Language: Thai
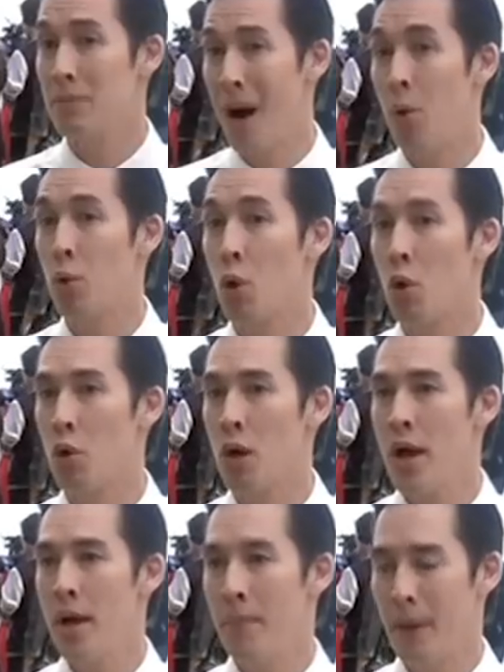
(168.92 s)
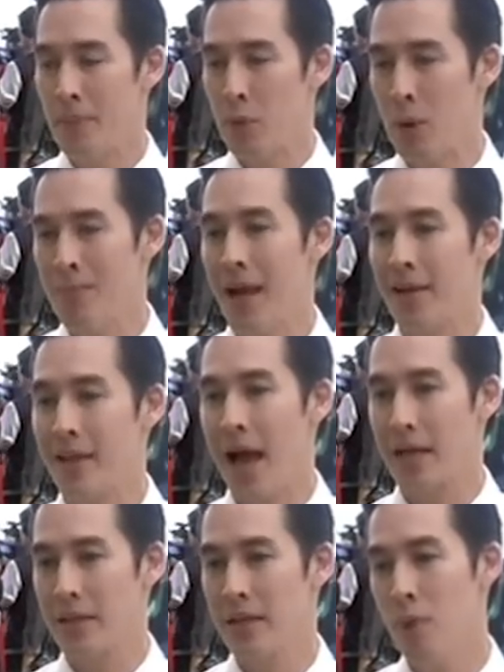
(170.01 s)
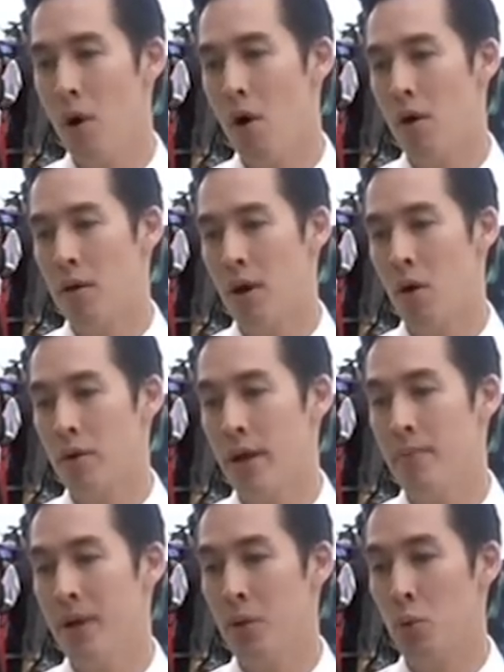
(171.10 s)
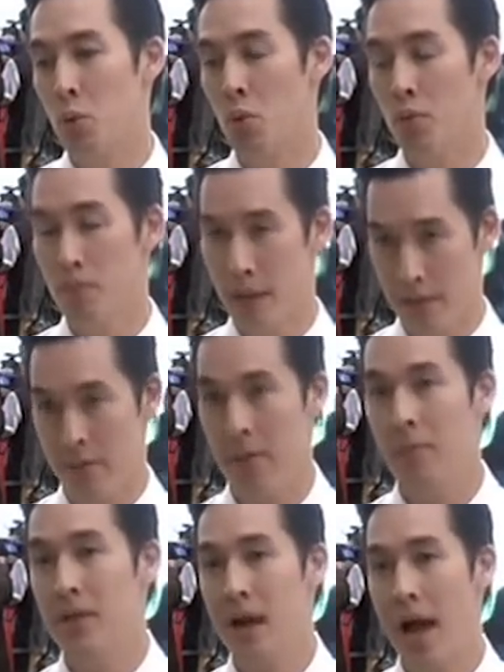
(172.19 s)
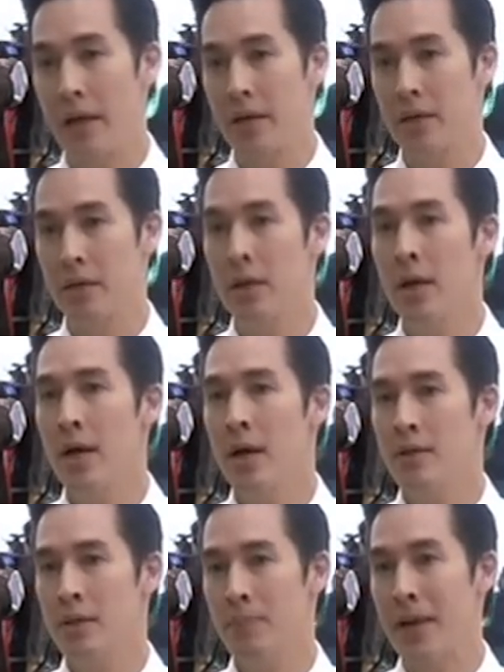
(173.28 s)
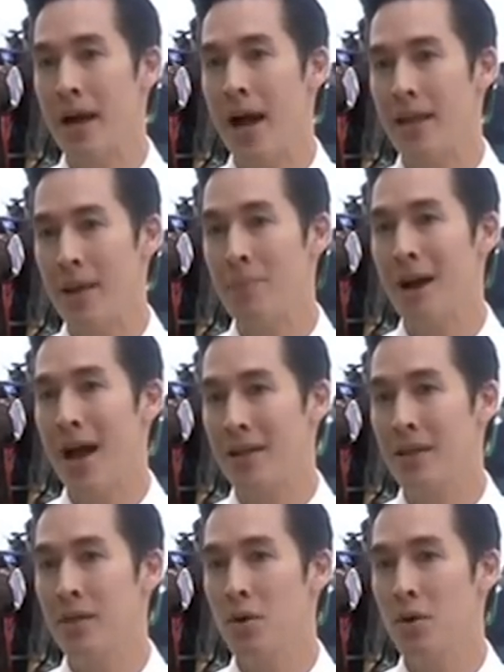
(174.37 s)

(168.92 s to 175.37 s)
อเบาลงมันมีความแตกต่างที่พอเราได้มาอยู่เบสที่เมืองไทยคือจะเป็นการรับงานที่